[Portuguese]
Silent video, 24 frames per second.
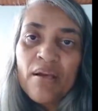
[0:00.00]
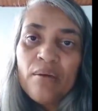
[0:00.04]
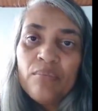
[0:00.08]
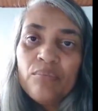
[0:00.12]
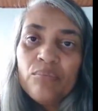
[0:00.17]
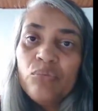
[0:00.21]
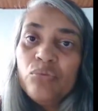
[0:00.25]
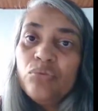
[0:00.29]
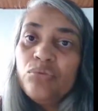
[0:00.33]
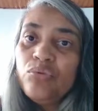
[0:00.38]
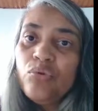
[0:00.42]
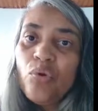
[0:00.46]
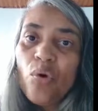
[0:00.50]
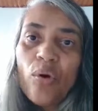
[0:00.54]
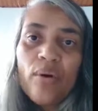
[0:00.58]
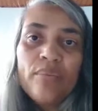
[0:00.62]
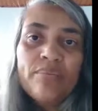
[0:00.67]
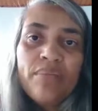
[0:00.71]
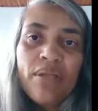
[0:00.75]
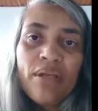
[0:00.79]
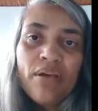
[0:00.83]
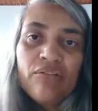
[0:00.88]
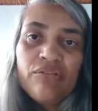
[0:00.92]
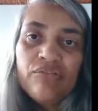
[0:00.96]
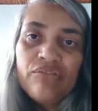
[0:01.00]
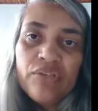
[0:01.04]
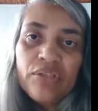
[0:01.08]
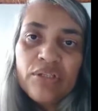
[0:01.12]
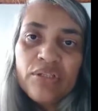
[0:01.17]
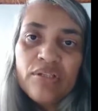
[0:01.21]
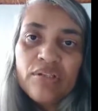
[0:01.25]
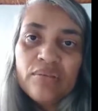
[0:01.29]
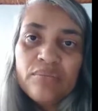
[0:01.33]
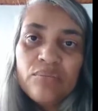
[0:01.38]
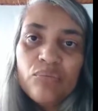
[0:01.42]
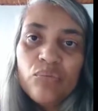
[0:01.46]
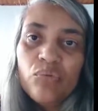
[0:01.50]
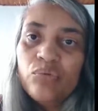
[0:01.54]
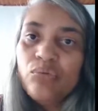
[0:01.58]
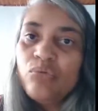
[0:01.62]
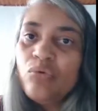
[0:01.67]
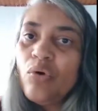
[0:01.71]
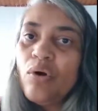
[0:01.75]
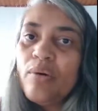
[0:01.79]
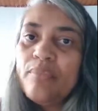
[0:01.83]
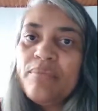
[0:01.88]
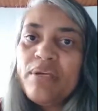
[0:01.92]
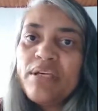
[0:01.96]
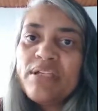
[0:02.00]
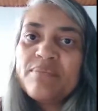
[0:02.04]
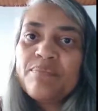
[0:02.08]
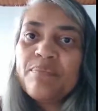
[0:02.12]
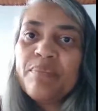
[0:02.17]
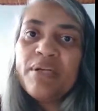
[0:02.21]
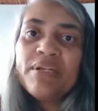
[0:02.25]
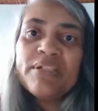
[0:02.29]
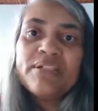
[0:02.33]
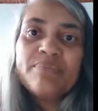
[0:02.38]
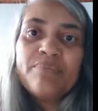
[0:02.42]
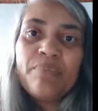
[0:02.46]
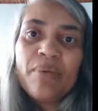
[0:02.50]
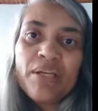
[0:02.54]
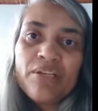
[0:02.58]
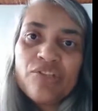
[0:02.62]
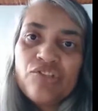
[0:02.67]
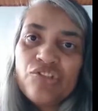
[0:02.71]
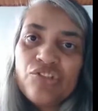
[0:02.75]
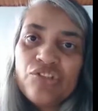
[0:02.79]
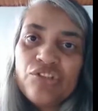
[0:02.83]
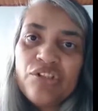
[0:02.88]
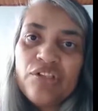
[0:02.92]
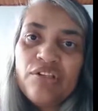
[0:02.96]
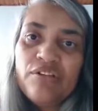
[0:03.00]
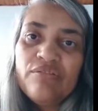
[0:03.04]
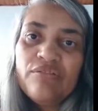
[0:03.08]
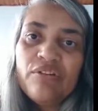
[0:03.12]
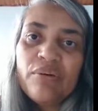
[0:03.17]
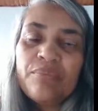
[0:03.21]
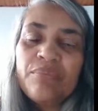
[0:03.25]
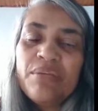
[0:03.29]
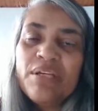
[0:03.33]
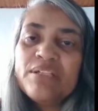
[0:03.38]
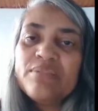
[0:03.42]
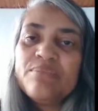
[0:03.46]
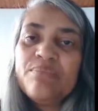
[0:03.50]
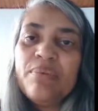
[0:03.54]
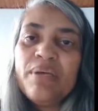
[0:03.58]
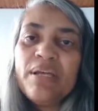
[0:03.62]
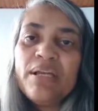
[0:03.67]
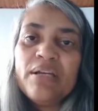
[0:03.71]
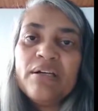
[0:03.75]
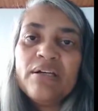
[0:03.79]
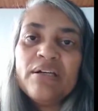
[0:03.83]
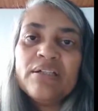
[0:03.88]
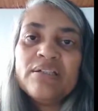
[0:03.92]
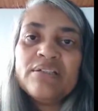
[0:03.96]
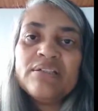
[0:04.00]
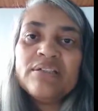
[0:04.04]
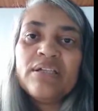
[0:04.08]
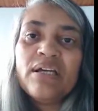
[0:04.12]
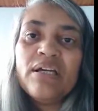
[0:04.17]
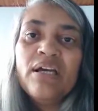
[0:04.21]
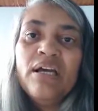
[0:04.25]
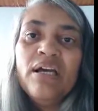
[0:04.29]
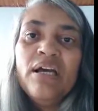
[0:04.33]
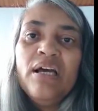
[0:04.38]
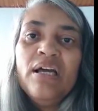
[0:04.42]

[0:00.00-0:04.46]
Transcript: mudou minha vida, mudou minha perspectiva, minha esperança.